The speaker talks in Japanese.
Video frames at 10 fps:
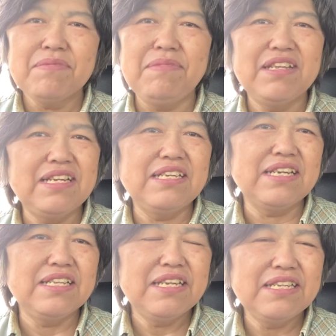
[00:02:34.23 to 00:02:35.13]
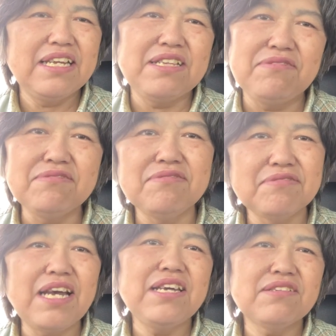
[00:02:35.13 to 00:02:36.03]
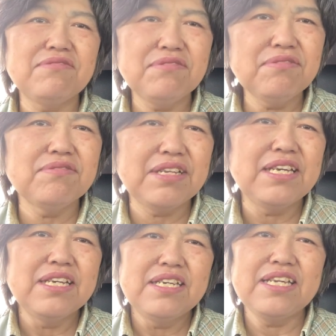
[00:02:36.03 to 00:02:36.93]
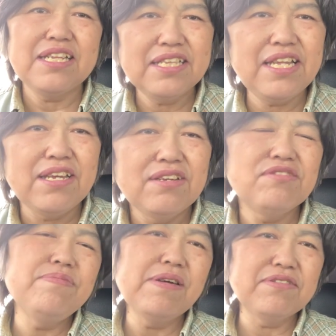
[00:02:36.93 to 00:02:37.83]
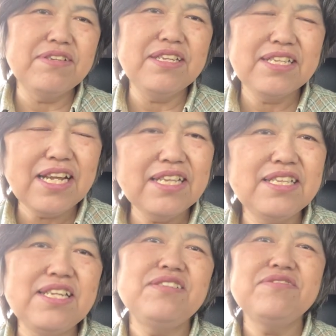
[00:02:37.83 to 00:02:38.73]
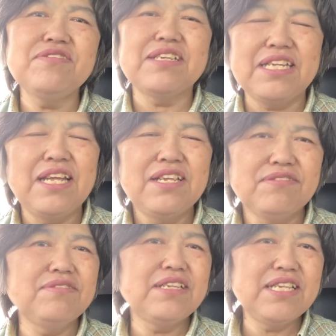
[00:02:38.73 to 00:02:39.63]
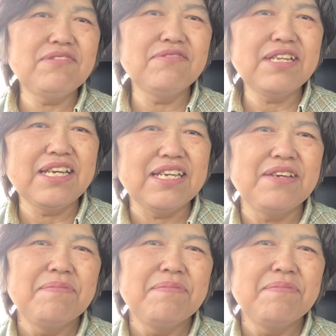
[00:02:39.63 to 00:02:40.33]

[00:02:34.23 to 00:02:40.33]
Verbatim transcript: まあ、何かねやったことのないことをねやってうまくいったっていうようなねそんな成功体験